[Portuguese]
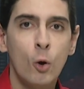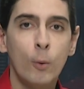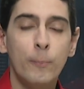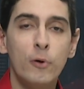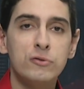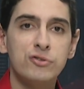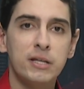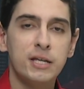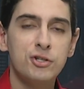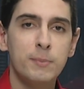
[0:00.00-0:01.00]
O posto de
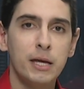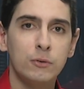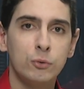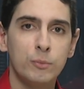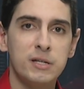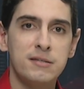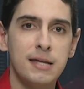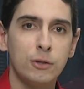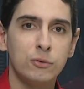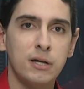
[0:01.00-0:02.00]
atendimento do
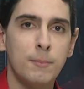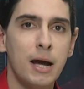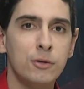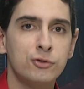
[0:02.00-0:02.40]
Ministério do Trabalho